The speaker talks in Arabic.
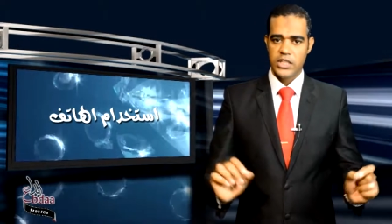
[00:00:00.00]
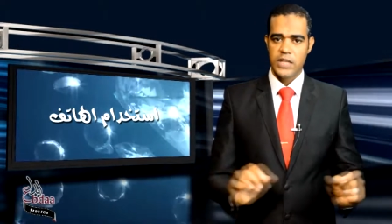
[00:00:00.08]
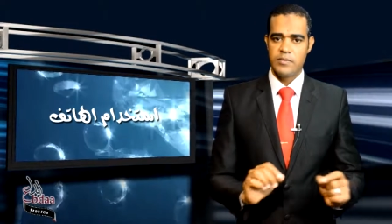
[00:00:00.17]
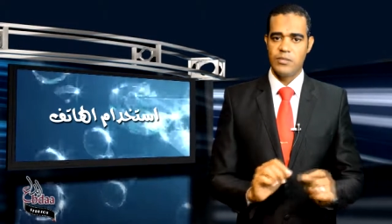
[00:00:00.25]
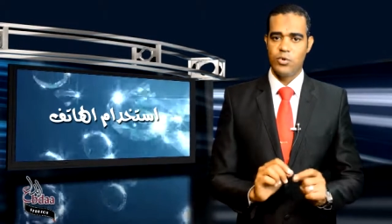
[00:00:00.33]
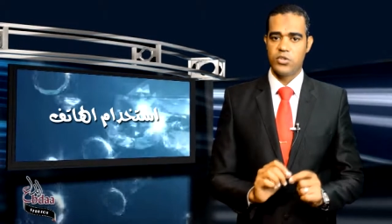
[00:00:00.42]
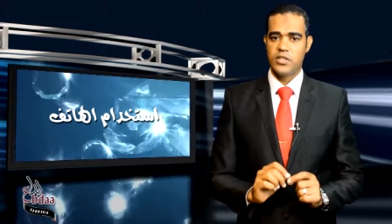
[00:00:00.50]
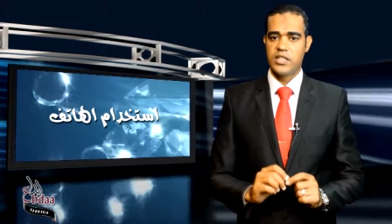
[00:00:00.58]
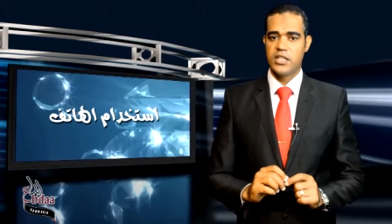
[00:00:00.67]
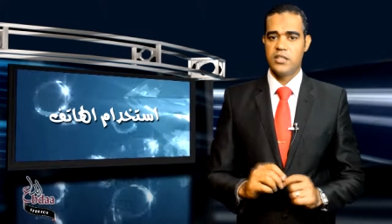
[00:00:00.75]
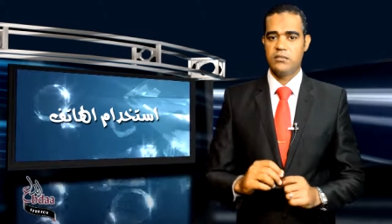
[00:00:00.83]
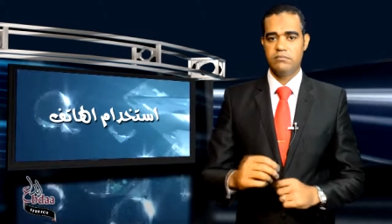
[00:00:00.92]
نبذه
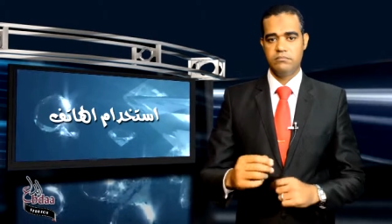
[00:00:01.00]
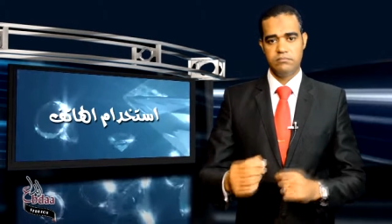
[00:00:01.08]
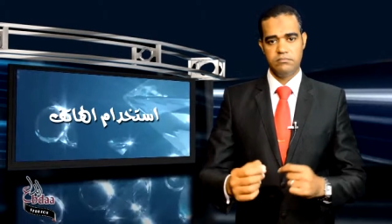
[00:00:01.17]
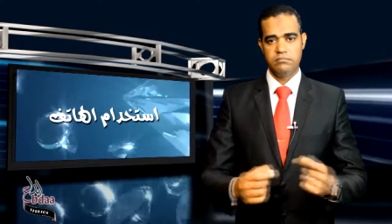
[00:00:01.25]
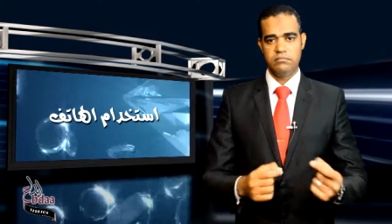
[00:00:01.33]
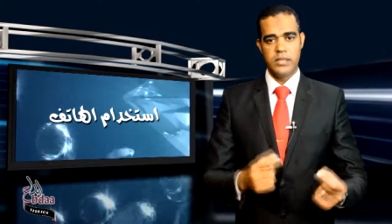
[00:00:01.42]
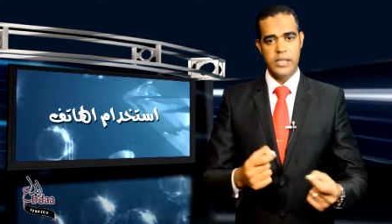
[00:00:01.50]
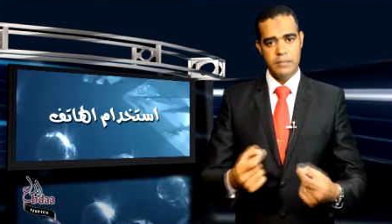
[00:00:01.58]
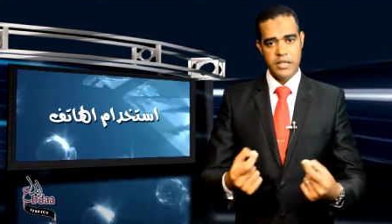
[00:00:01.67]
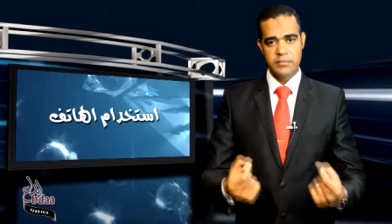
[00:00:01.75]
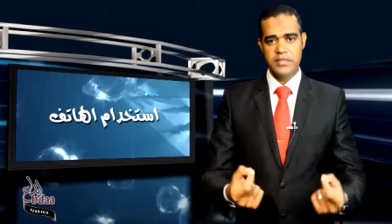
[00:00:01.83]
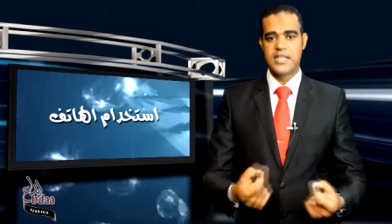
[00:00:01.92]
مختصره
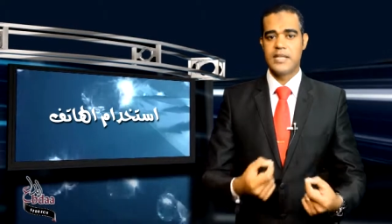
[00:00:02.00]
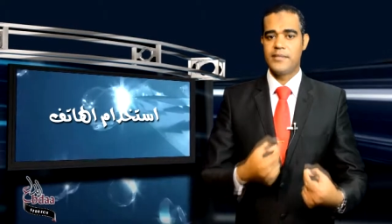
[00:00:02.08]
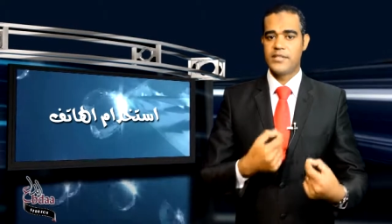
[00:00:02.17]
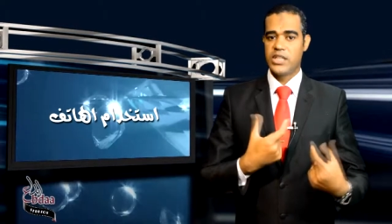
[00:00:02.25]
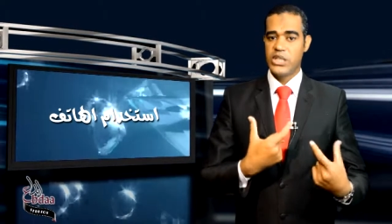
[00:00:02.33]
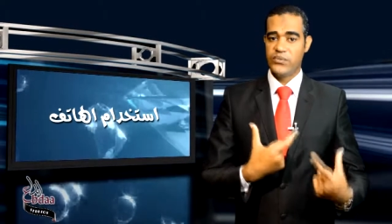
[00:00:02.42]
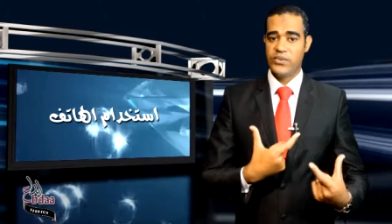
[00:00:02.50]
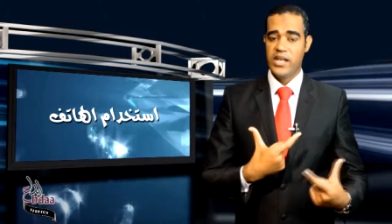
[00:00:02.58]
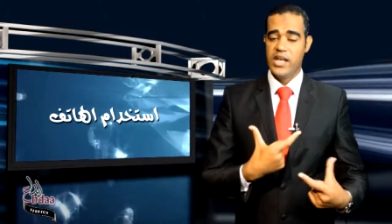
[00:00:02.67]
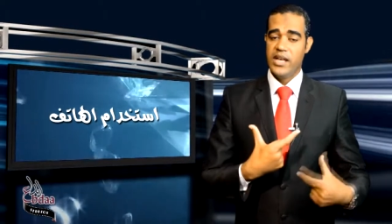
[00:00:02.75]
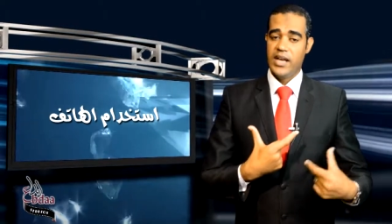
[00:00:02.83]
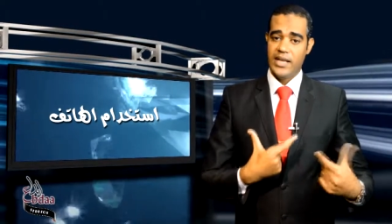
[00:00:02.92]
بابتسامه ظريفه
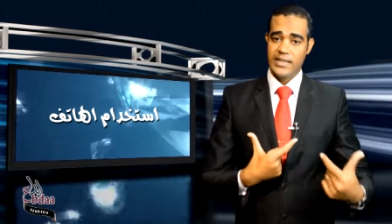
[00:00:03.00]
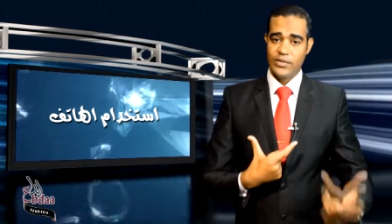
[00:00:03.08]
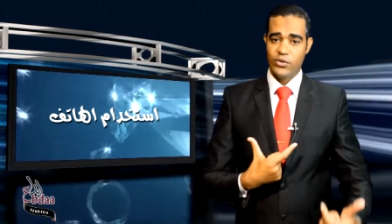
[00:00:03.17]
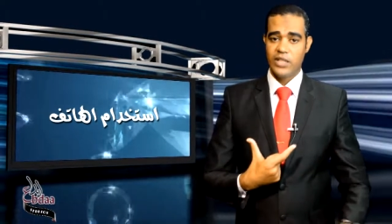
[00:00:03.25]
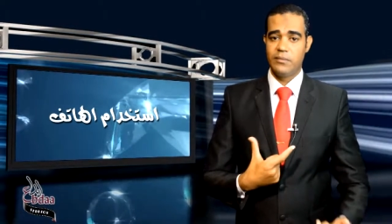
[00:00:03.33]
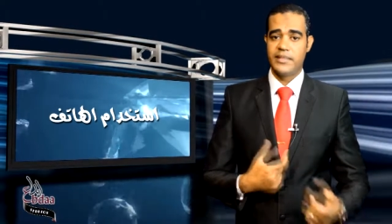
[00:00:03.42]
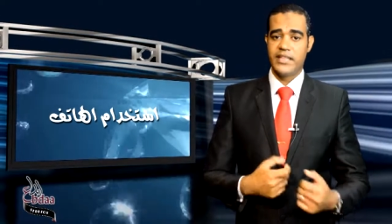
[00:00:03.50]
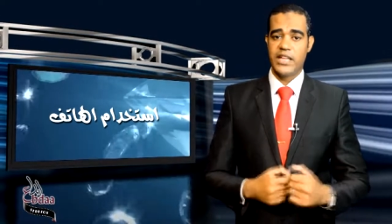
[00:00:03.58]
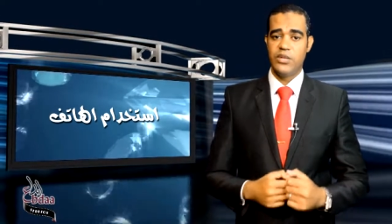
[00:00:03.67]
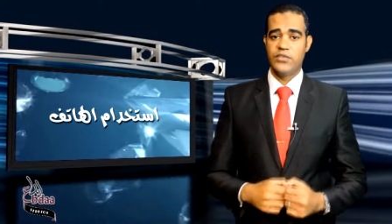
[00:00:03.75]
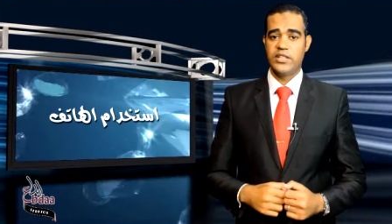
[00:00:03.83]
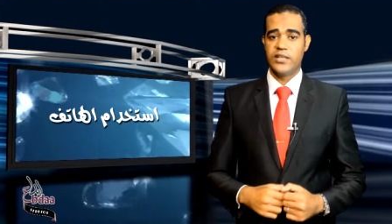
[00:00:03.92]
حتى وانا
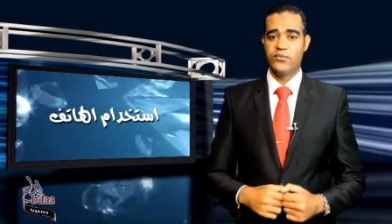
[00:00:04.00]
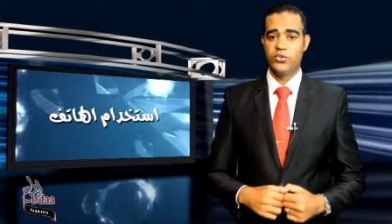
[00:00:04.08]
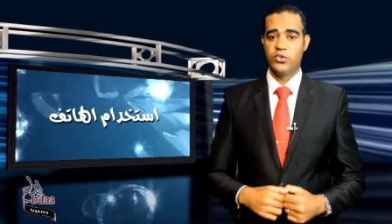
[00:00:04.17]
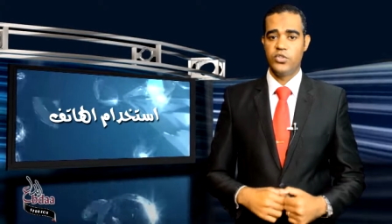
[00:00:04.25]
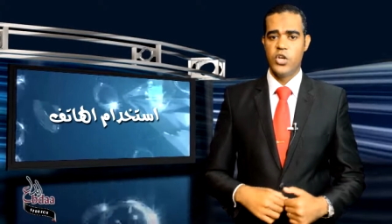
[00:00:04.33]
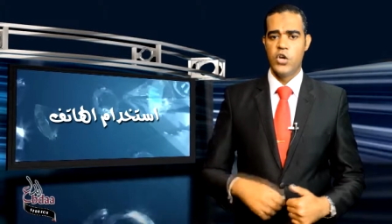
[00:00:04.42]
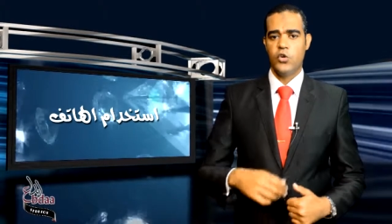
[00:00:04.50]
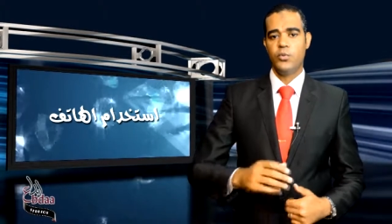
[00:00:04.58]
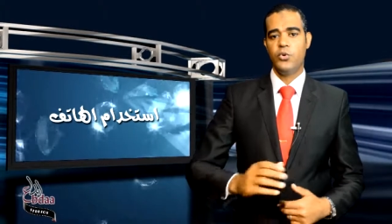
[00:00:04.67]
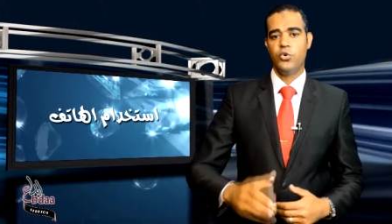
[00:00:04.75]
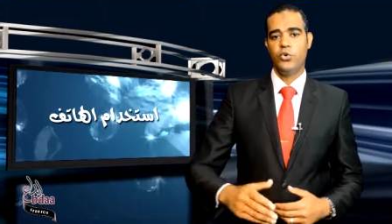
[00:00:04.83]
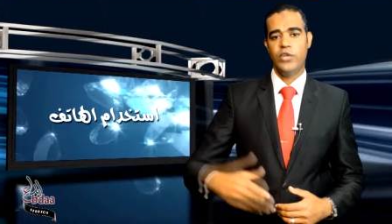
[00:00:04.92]
بتكلم في التليفون
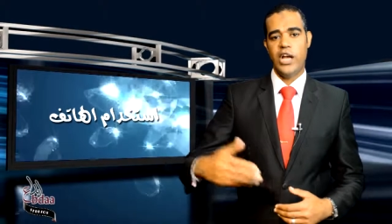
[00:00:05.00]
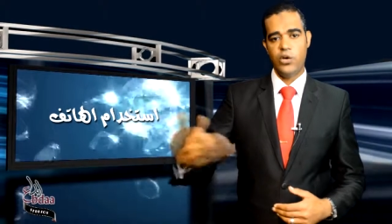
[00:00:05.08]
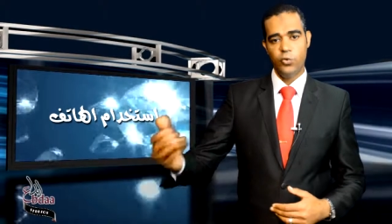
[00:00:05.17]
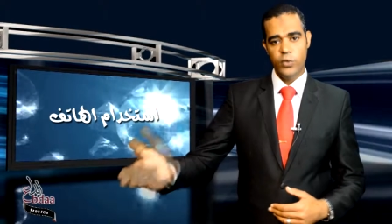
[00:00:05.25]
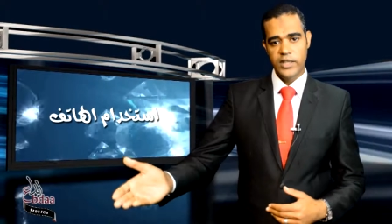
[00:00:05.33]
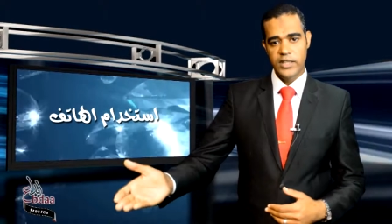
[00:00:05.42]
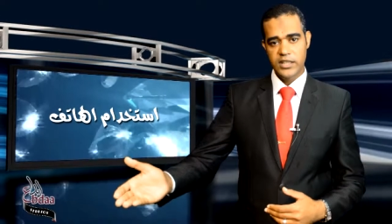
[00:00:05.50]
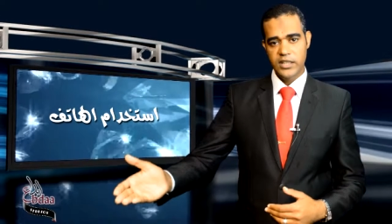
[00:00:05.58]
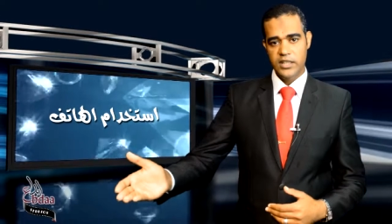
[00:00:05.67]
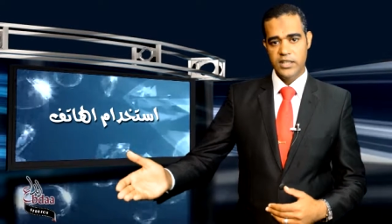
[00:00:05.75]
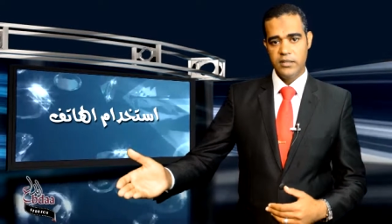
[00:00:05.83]
وبقول له يحولني